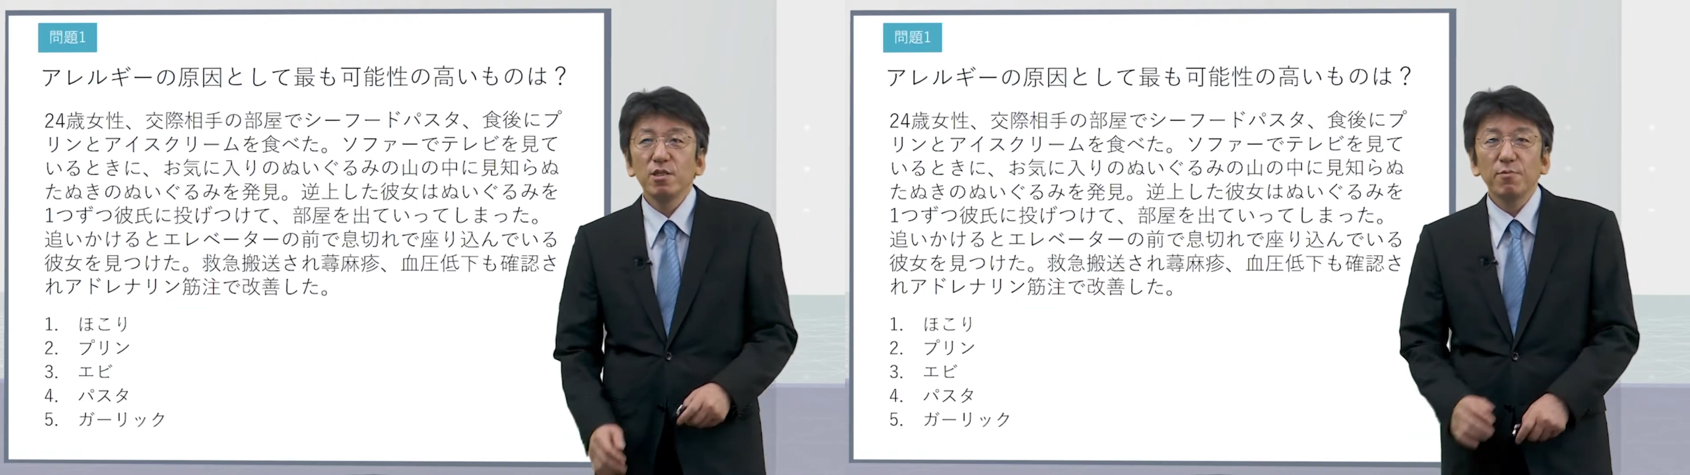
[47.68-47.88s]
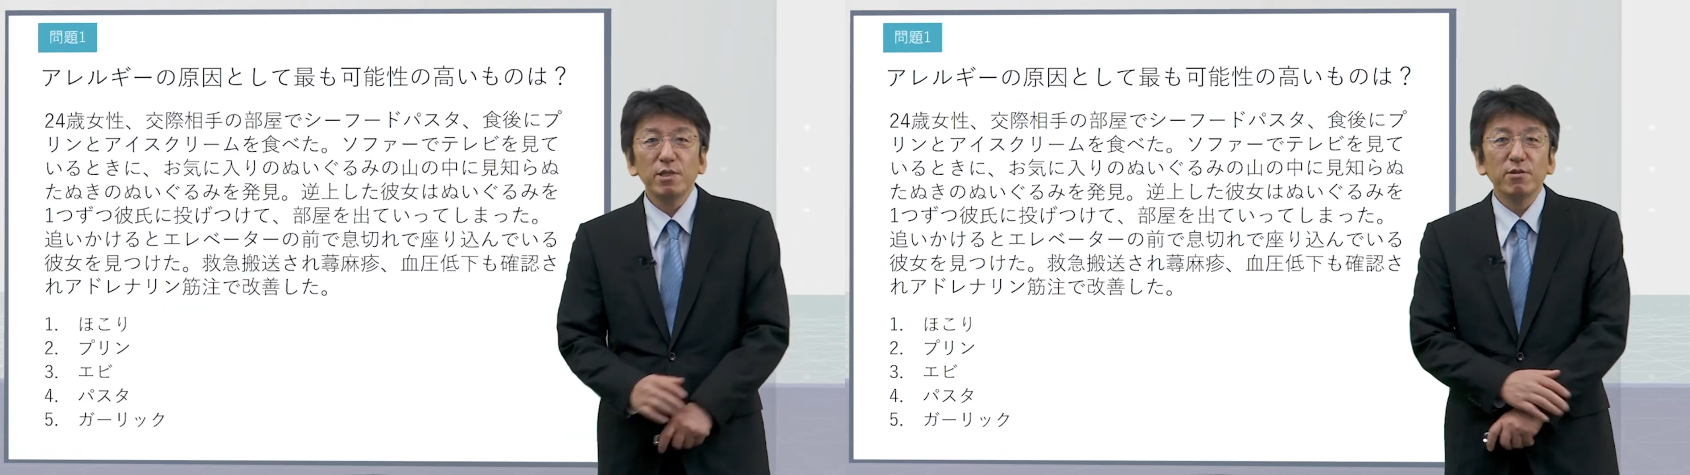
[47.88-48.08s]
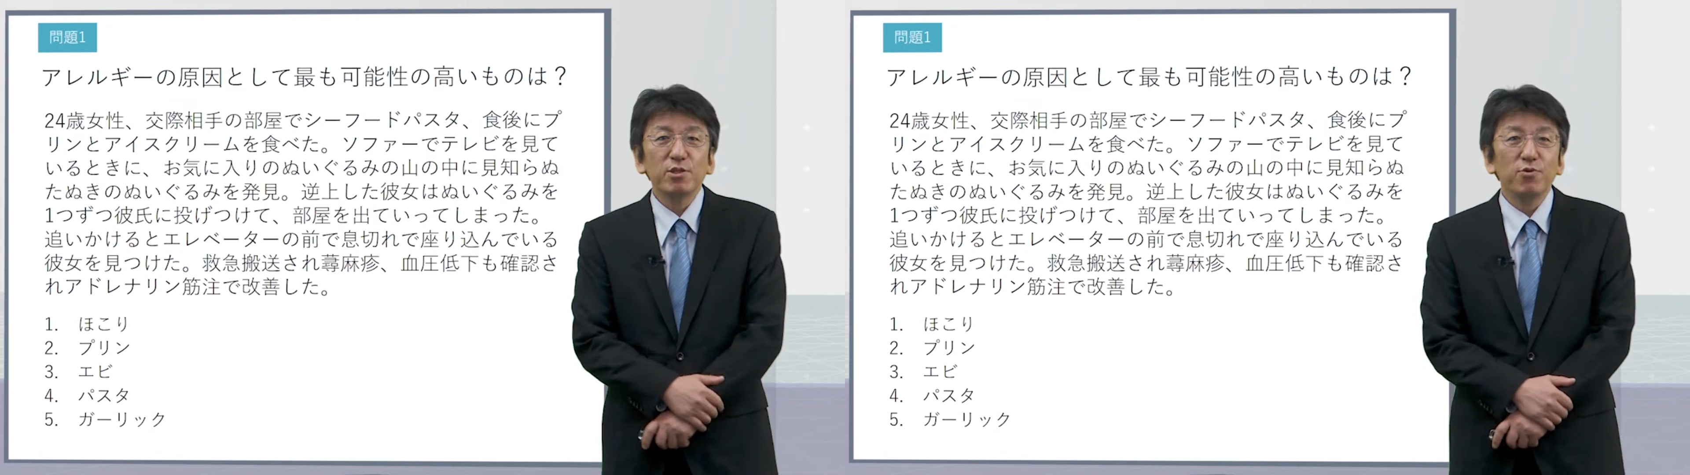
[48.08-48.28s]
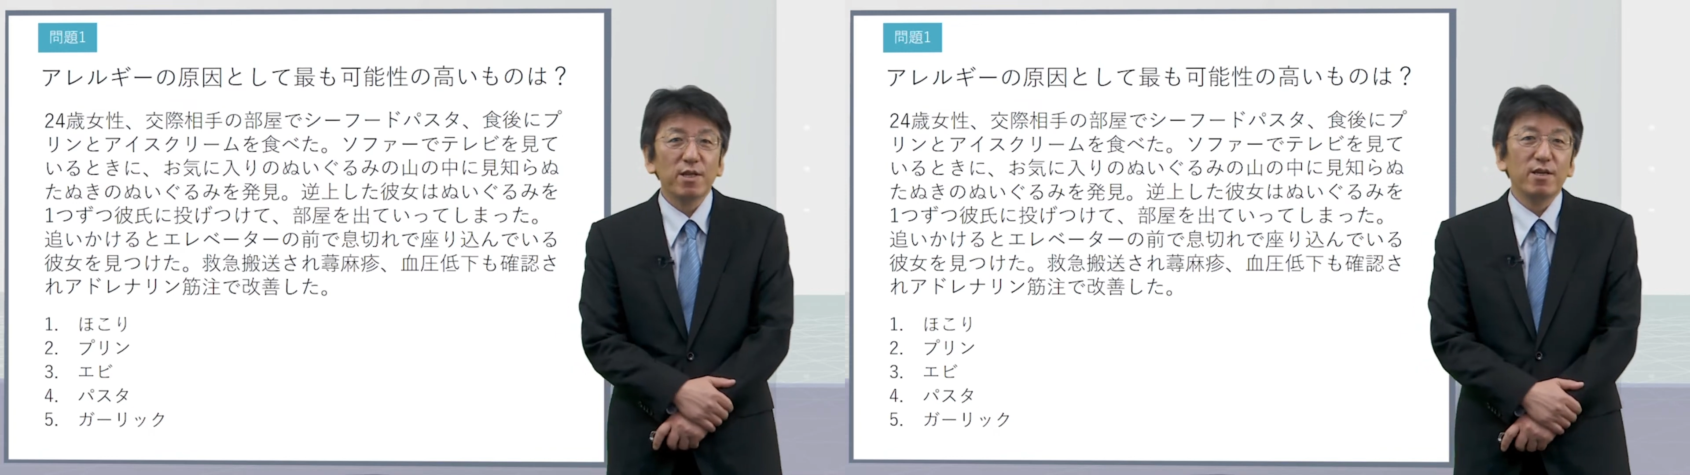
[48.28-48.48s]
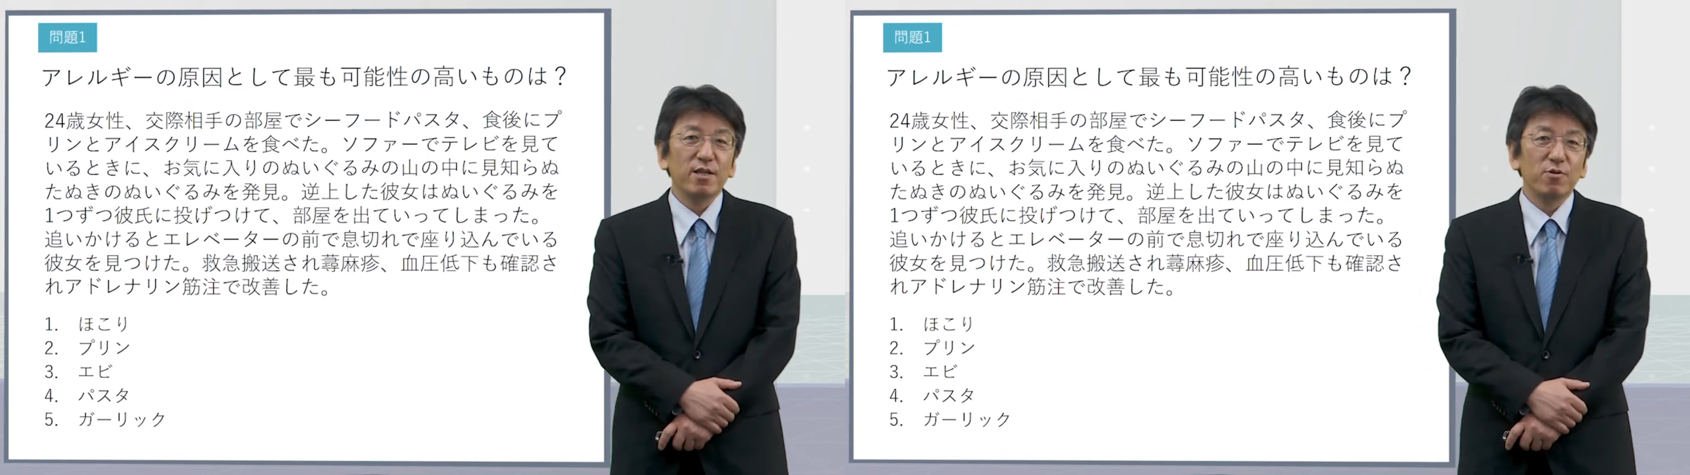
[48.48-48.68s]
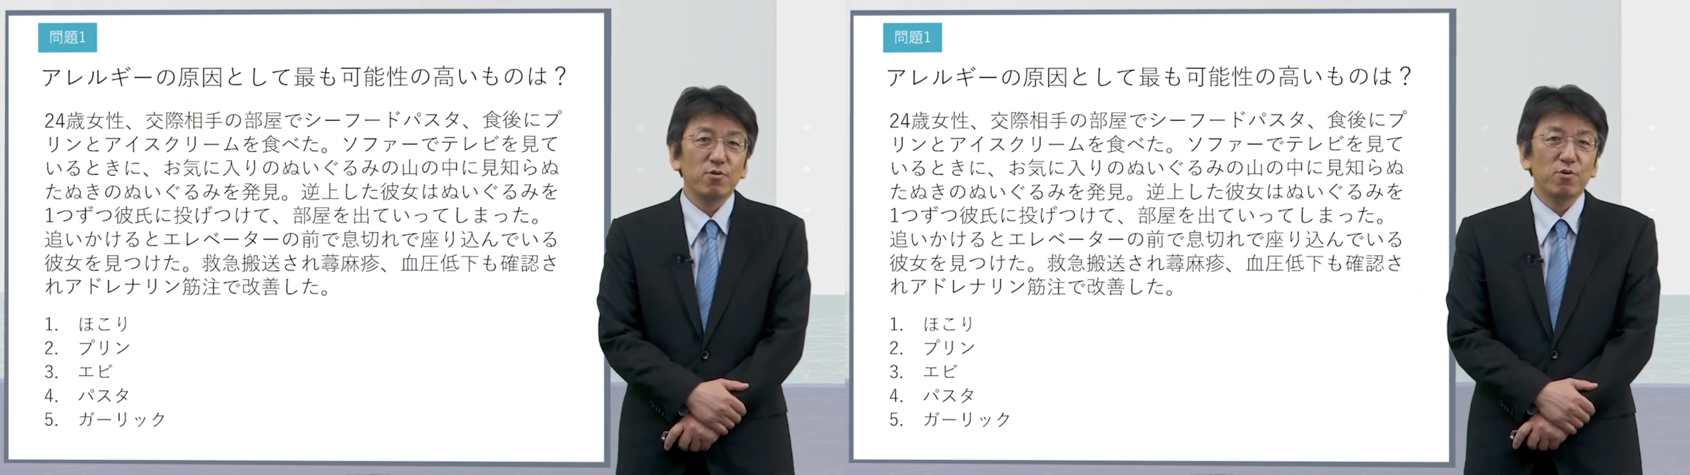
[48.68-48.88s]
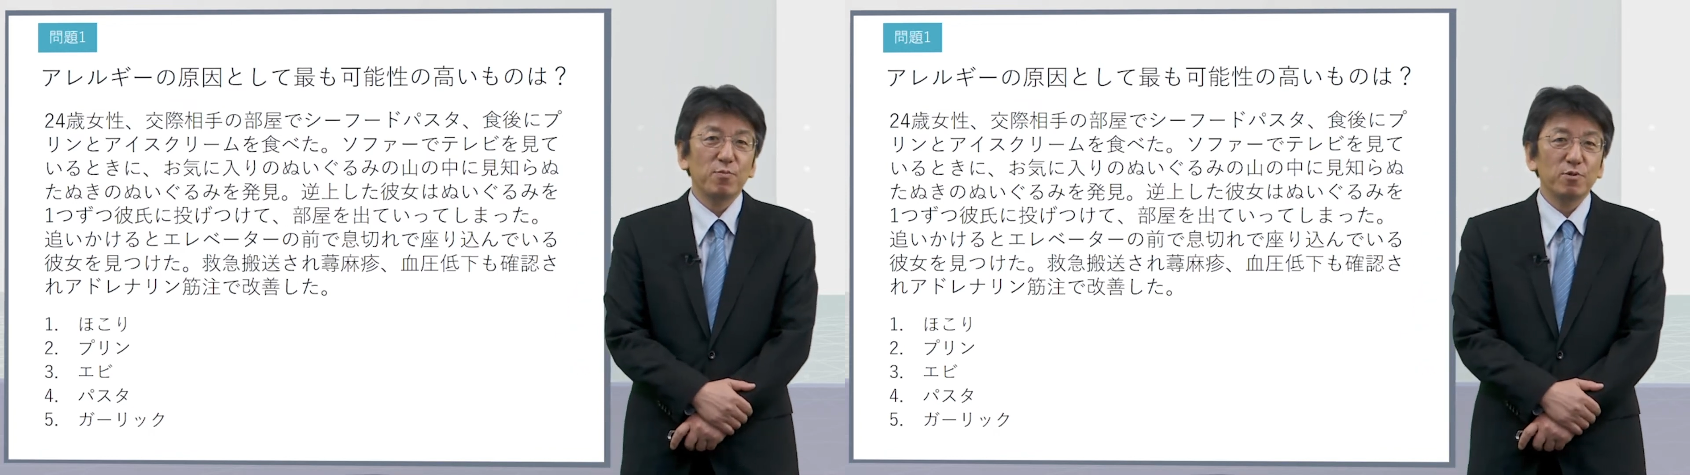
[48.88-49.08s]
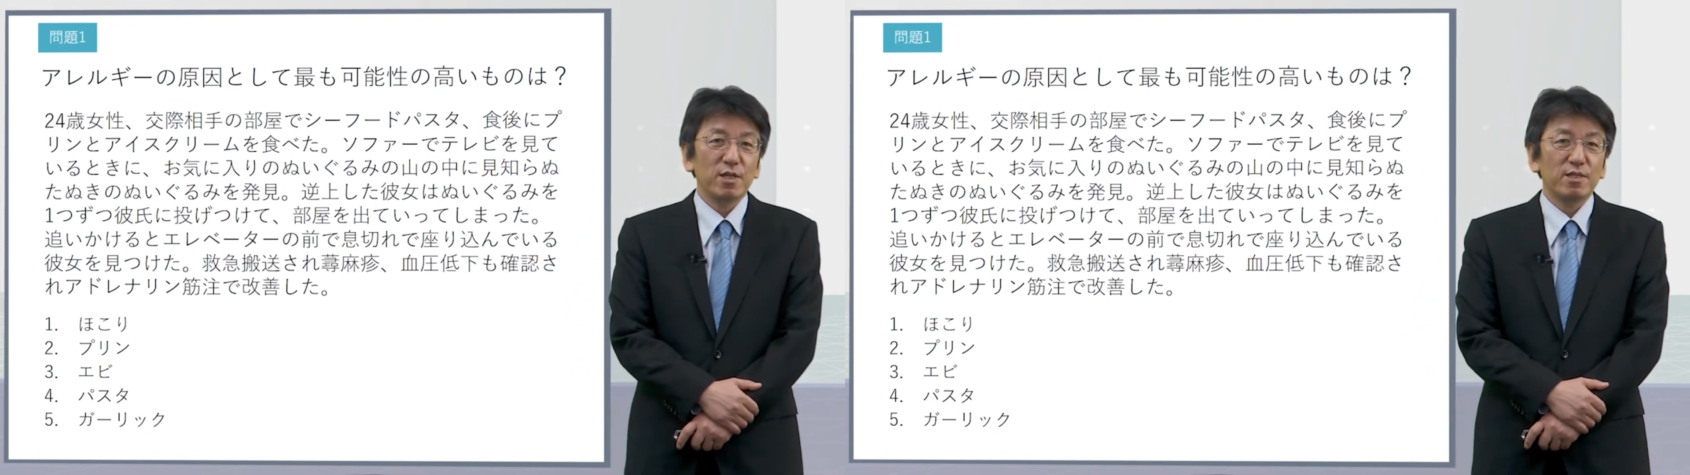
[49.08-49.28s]
じゃまずは症例からいこうと
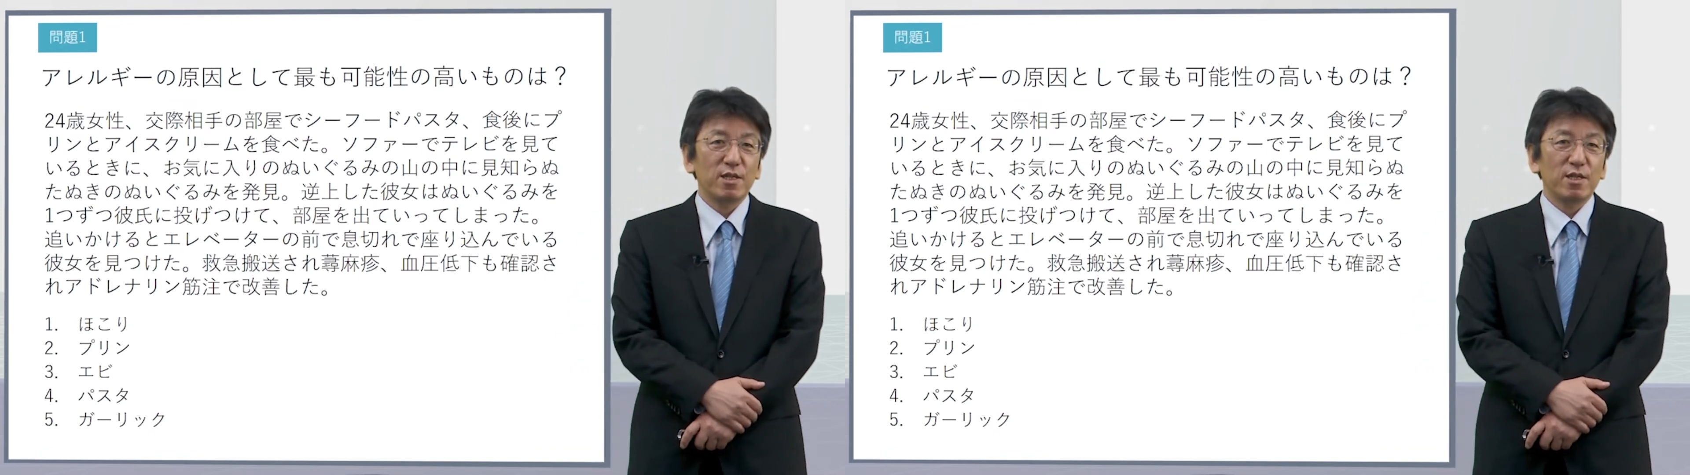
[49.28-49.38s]
思うんです